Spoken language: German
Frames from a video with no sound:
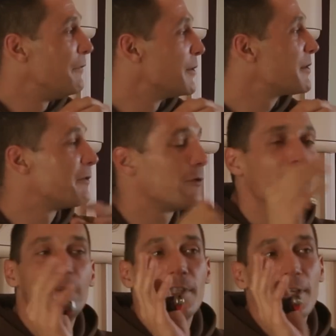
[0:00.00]
Wir uns
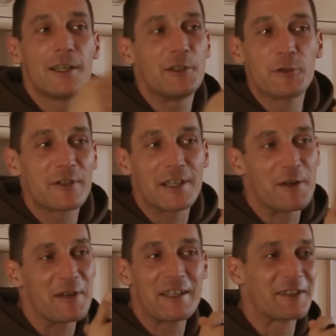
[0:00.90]
gefreut wie kleine Jungs
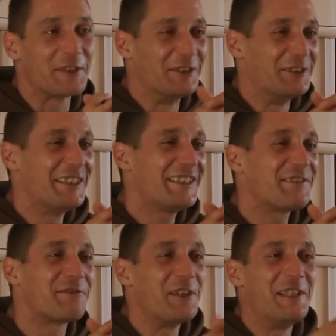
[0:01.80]
damals und
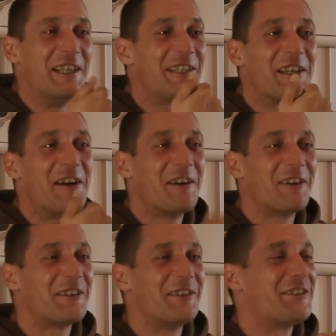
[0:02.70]
ne? voll dicht
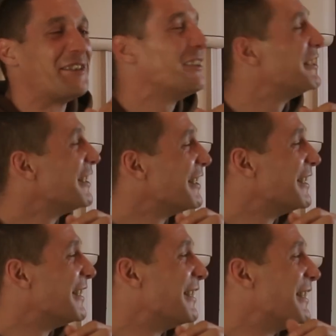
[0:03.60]
auch und so.
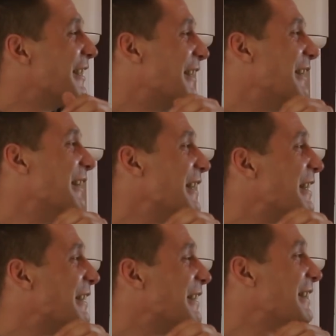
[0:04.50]

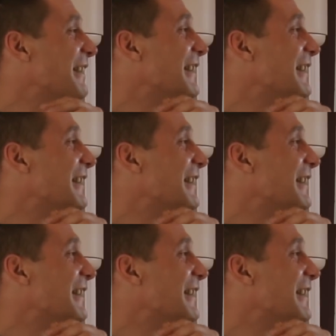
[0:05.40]
Ja,